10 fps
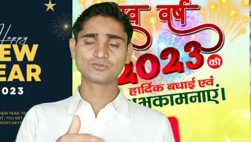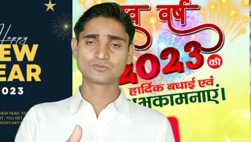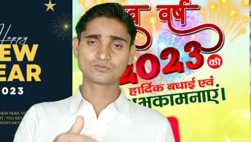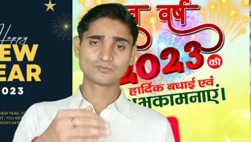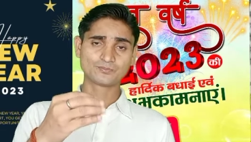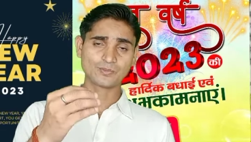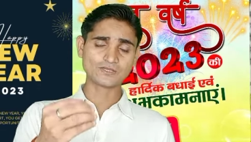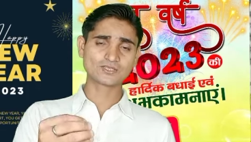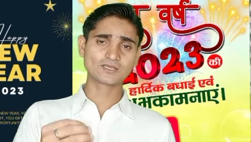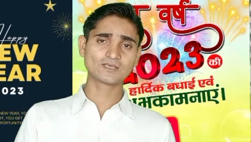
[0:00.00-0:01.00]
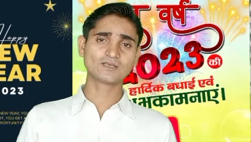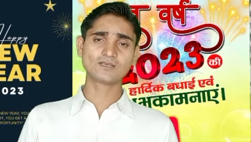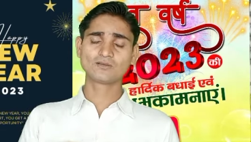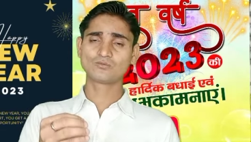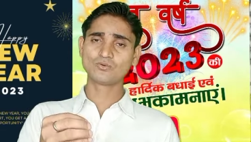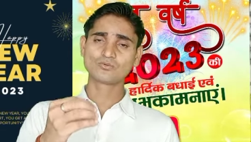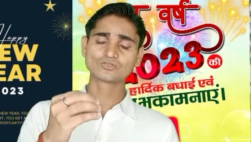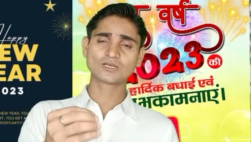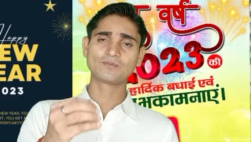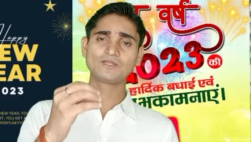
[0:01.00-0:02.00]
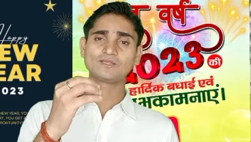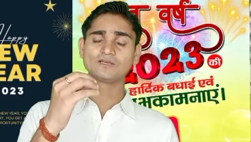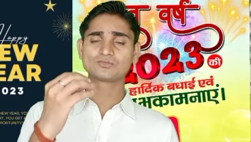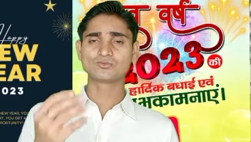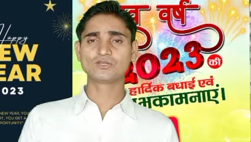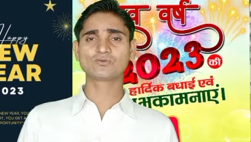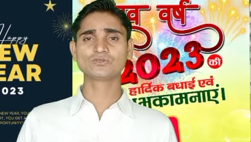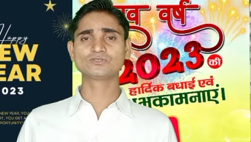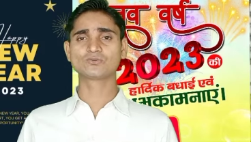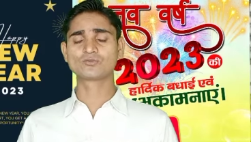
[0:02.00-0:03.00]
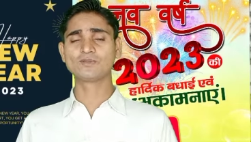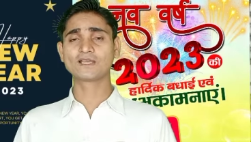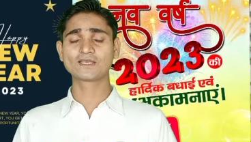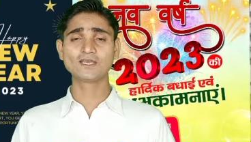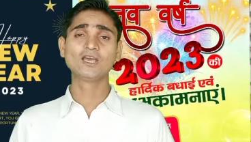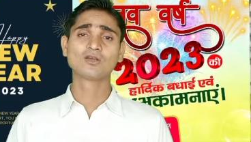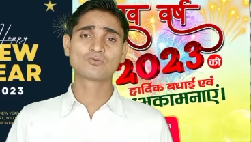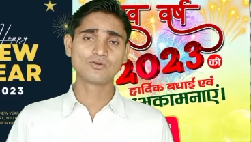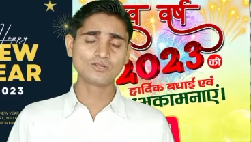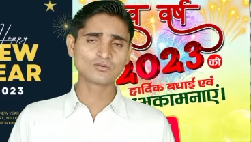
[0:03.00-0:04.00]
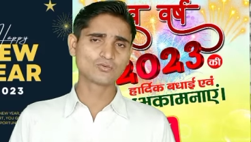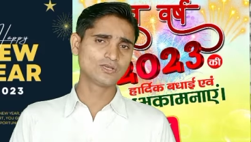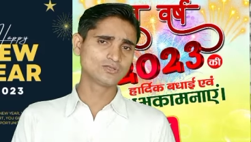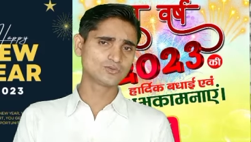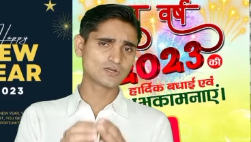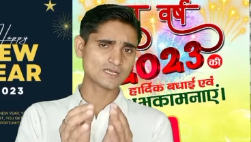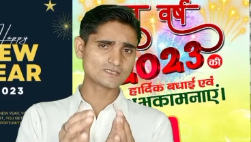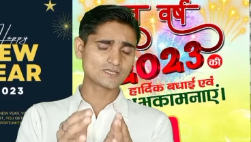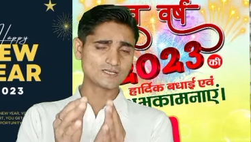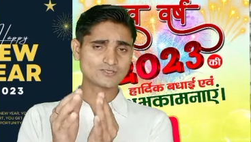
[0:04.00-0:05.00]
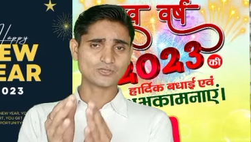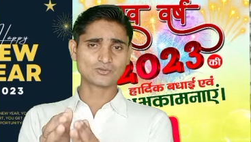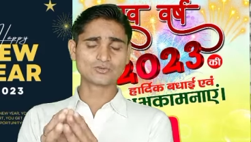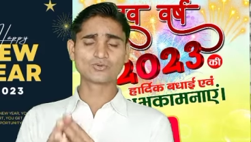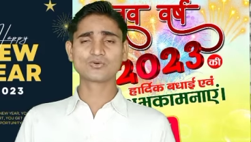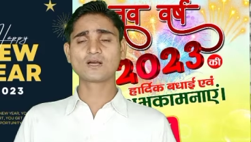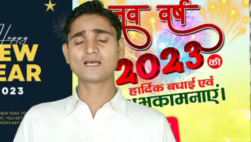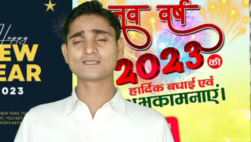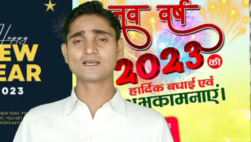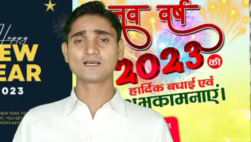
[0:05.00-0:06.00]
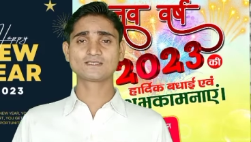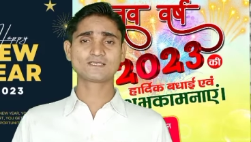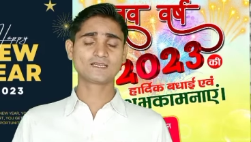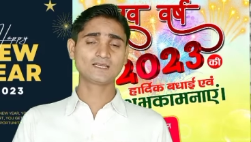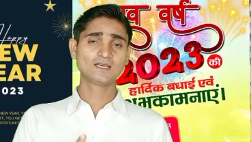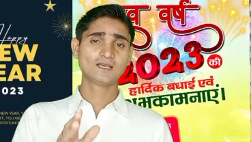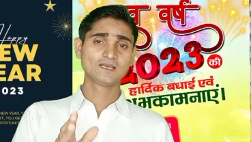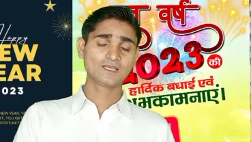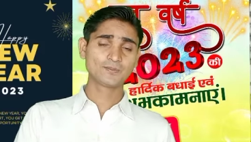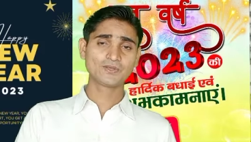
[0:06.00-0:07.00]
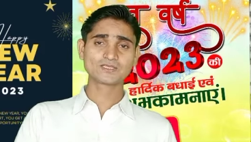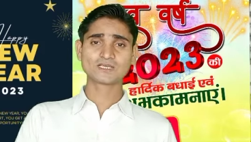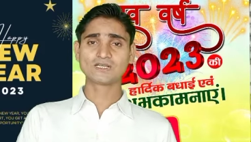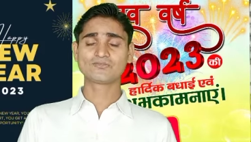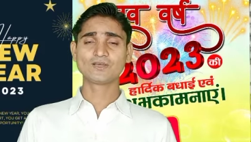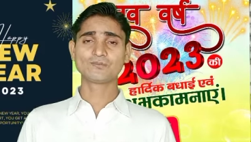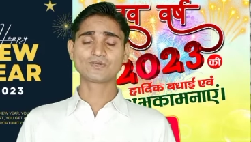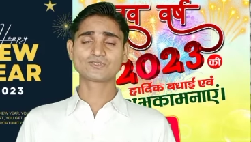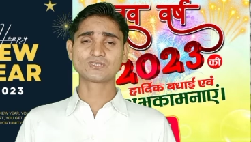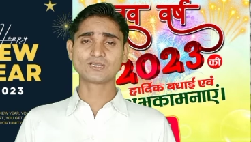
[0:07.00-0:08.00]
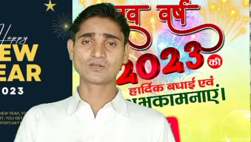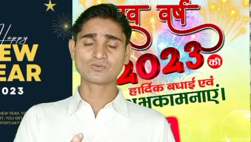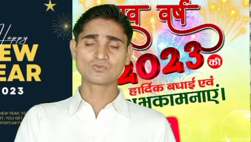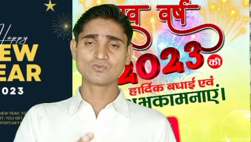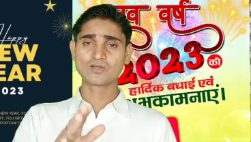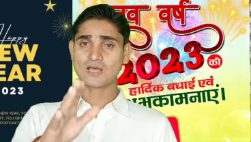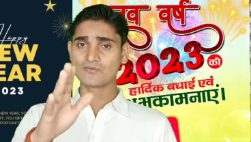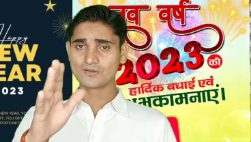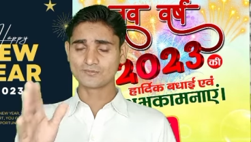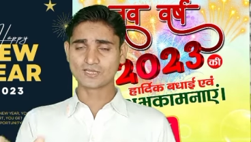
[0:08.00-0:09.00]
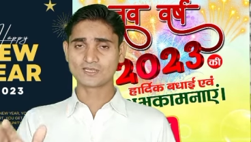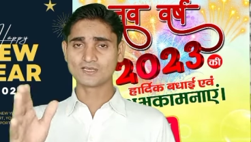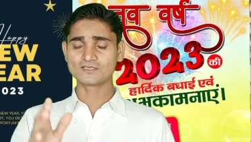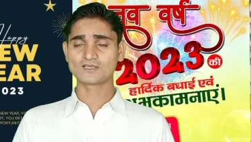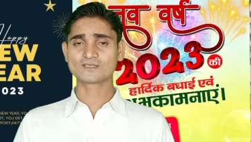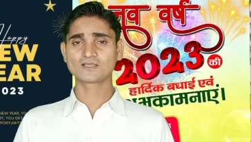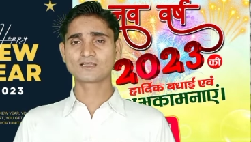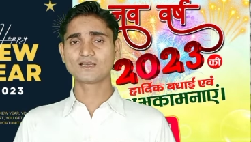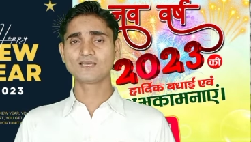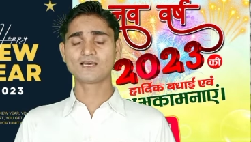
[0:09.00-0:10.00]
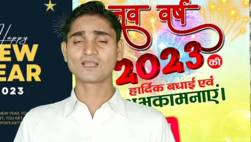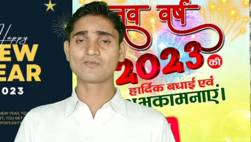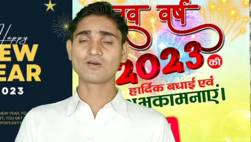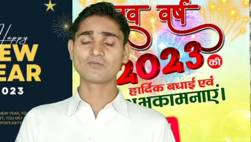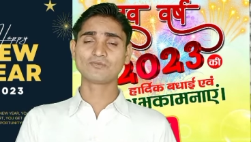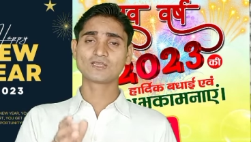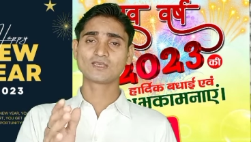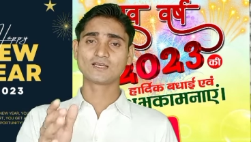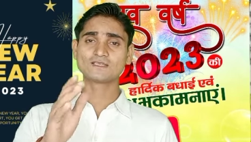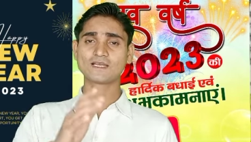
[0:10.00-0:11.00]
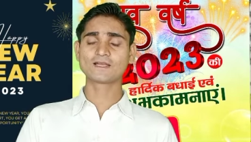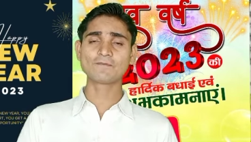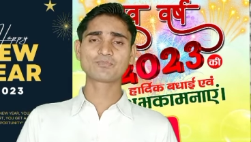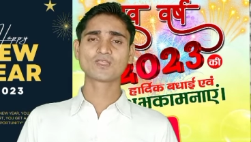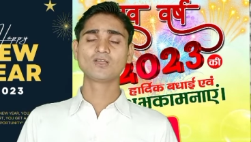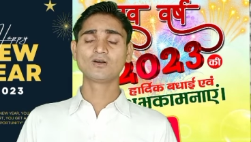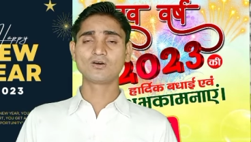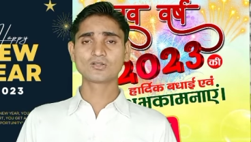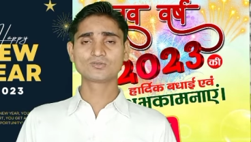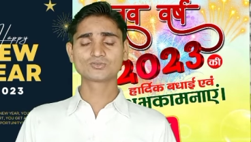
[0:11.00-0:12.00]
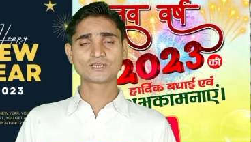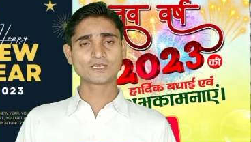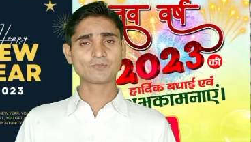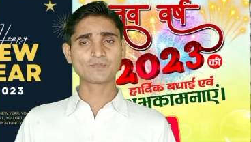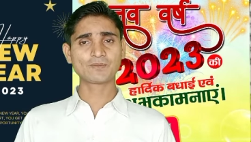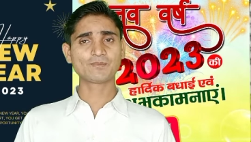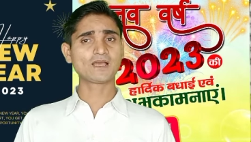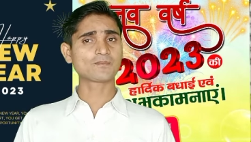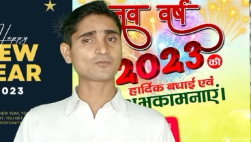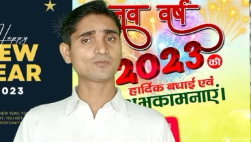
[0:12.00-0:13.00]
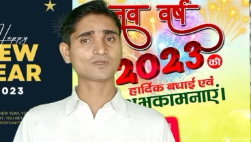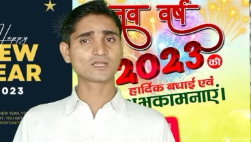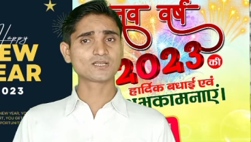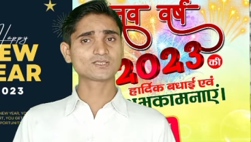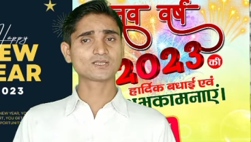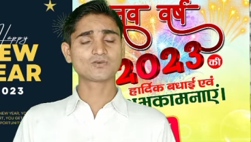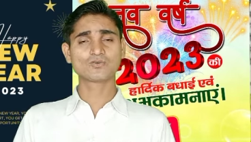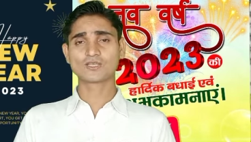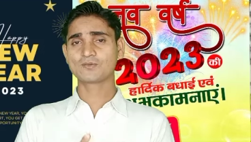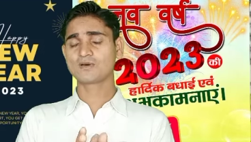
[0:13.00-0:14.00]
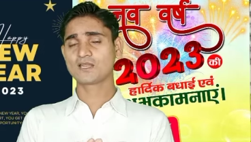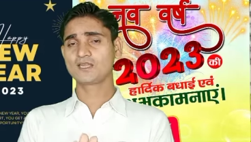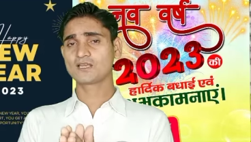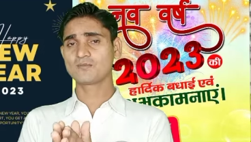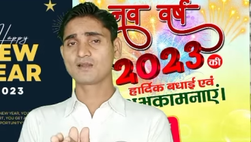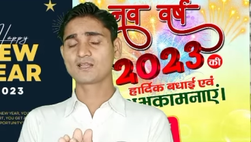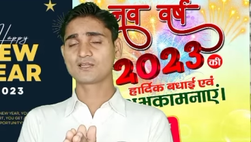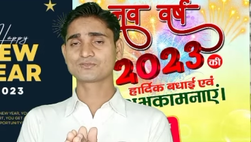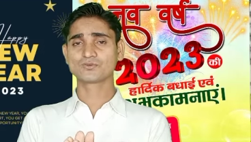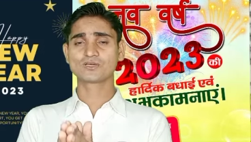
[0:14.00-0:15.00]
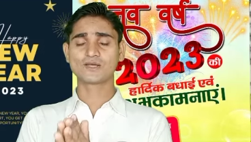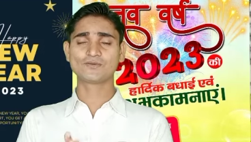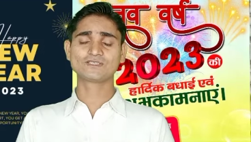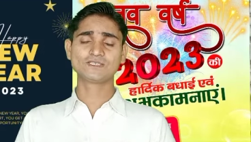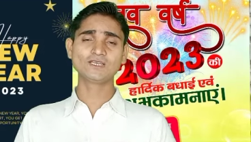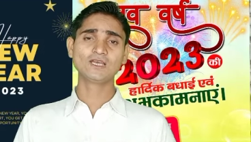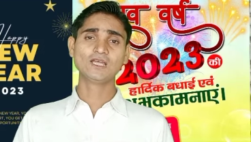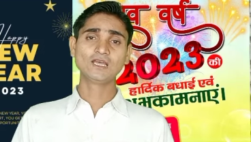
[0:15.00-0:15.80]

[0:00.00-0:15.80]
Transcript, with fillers: जो पेंशन की वो खुशखबरी सुनने को जरूर मिलेगी कोई ना कोई तो रास्ता जरूर होगा जहां से ई e पी एस पेंशन धारकों को लाभान्वित किया जा सकता है या लाभान्वित किया जाएगा और दूसरे नंबर पे मैं आपको बताना चाहता हूं कि माननीय कमांडर अशोक रावत जी